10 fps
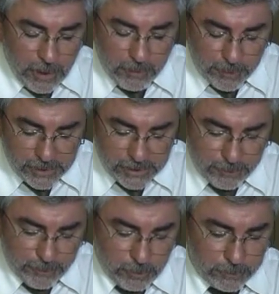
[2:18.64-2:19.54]
En
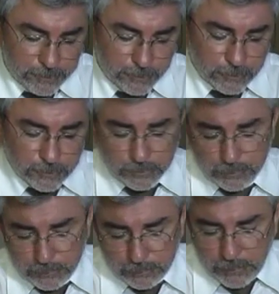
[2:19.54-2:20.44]
principio,
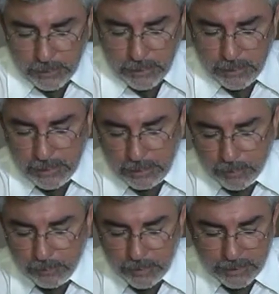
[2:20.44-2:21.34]
eh, la
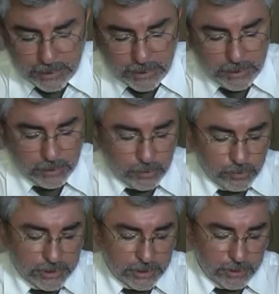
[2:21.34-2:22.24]
propuesta
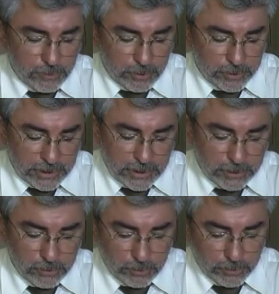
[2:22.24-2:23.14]
incluye, bueno,
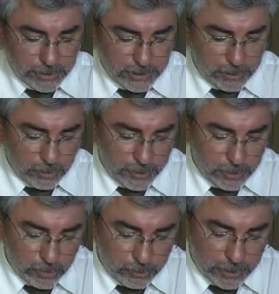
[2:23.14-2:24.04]
ya algo se
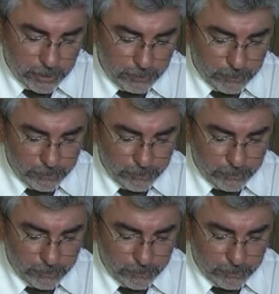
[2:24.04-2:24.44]
comentó, me